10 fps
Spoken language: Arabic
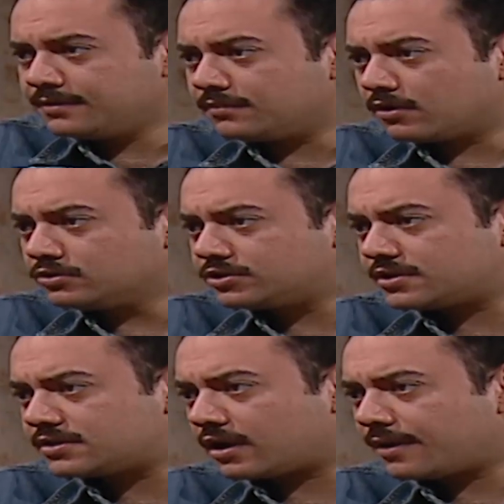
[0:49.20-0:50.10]
ما كنتش
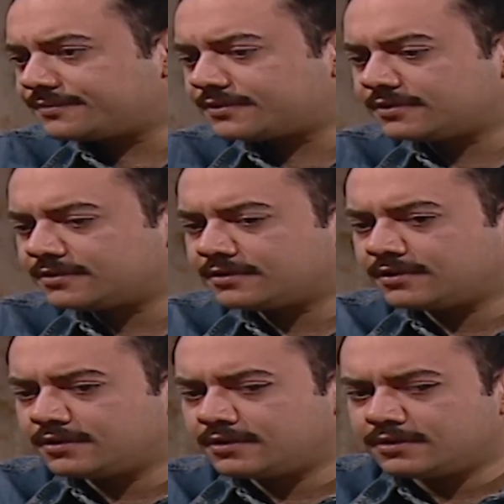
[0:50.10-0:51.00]
استغربت
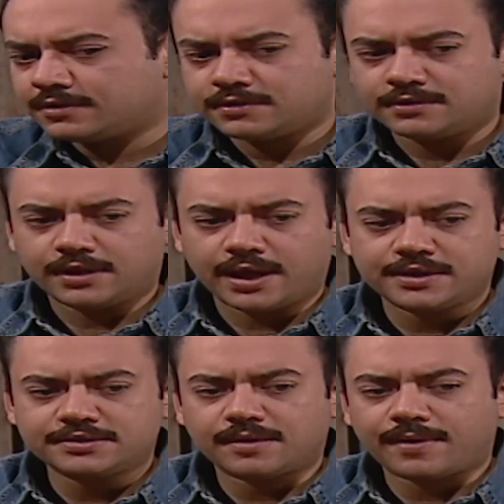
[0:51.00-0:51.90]
ده
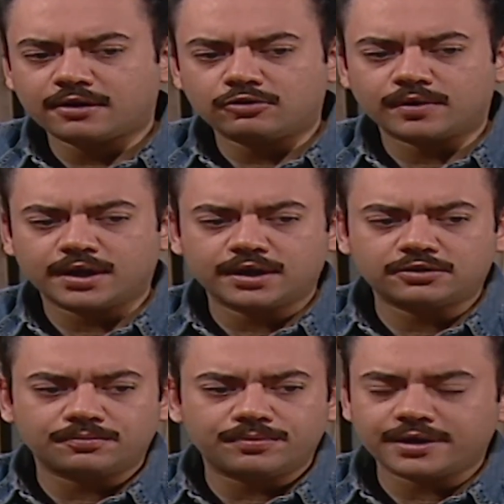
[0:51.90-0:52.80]
عايزني أبعت له مجلات
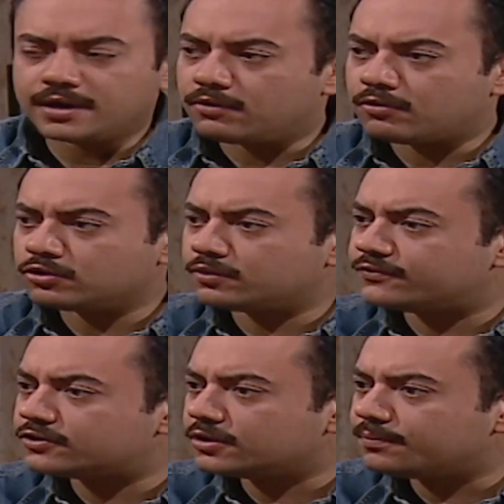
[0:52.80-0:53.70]
طبية وكتب في
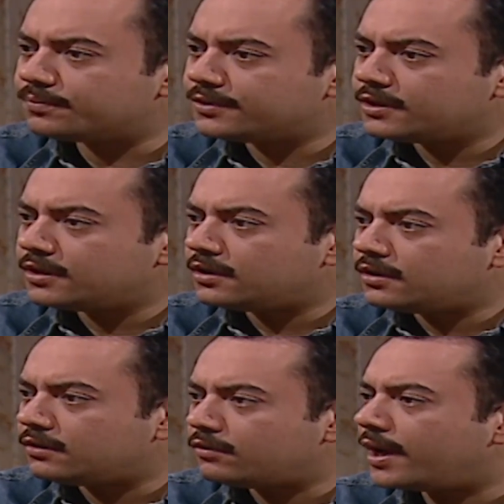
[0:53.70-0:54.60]
الطب
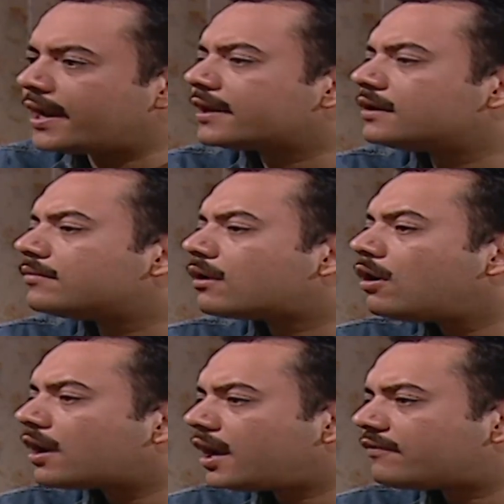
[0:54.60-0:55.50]
وآخر
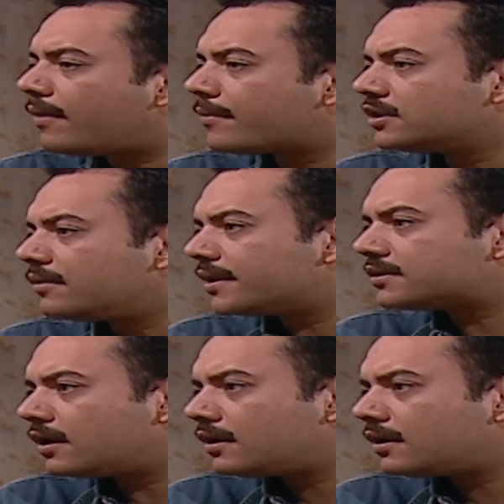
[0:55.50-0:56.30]
المراجع في أمراض البطنة